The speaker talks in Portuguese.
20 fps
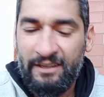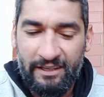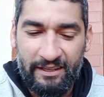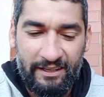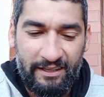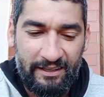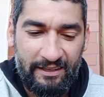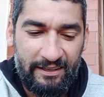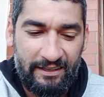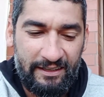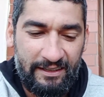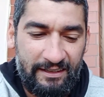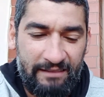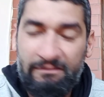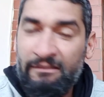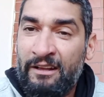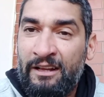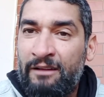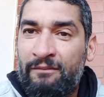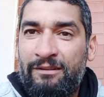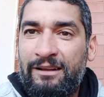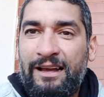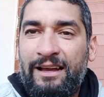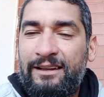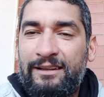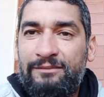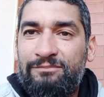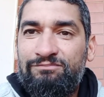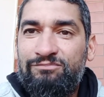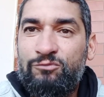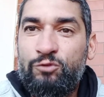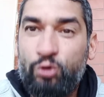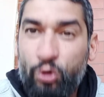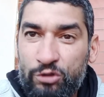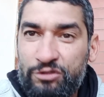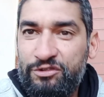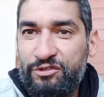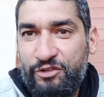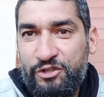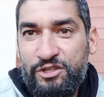é, é é, cara,
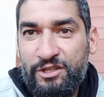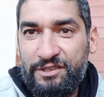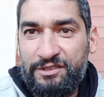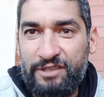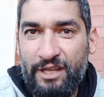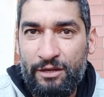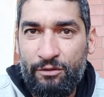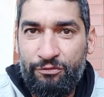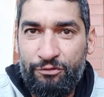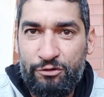todos os dias tem.